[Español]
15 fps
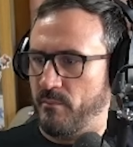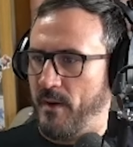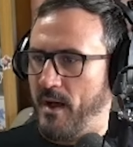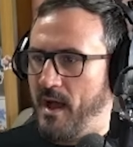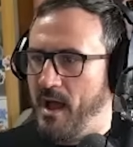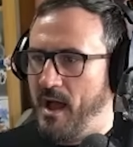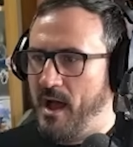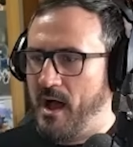
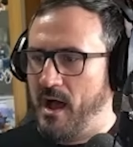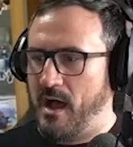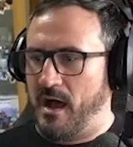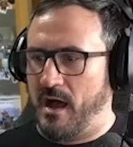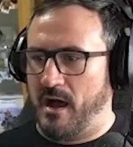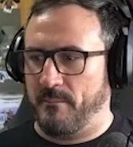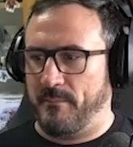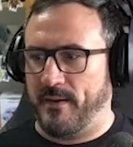
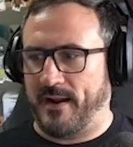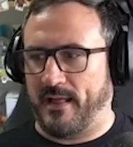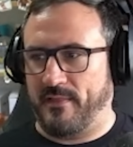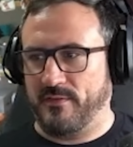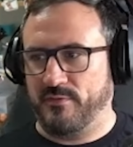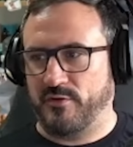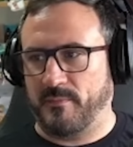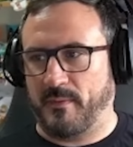¡Pah! Para
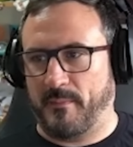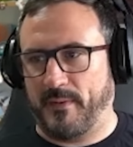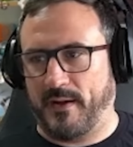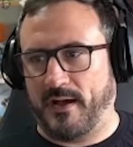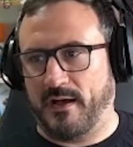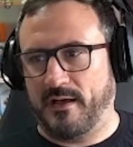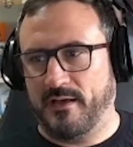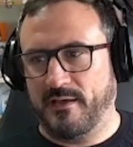adentro,
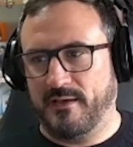papá.